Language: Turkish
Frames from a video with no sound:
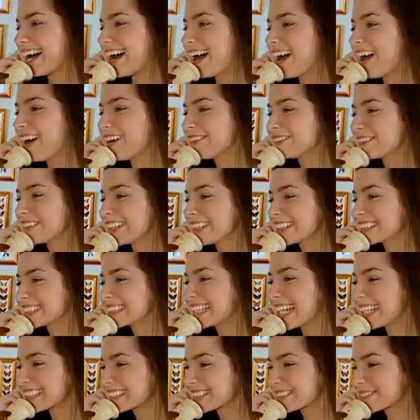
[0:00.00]
Ah bu ne
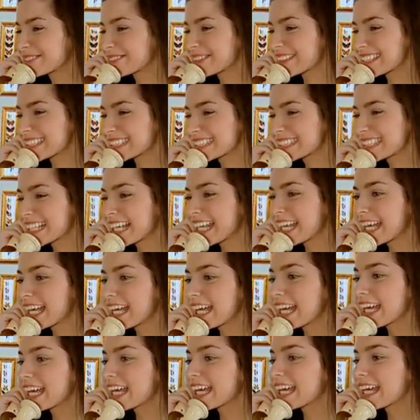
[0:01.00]
güzel sürpriz.
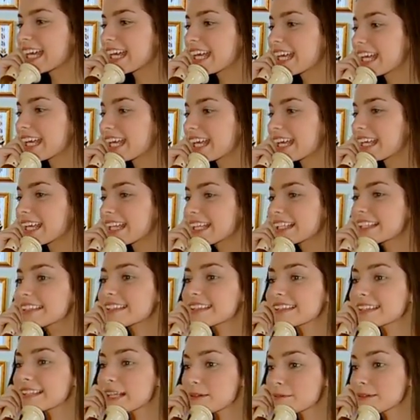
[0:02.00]
Ee,
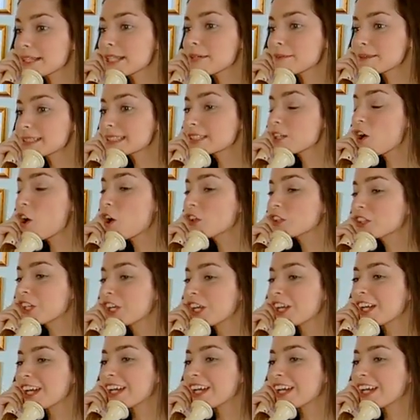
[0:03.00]
tabii tabii sor.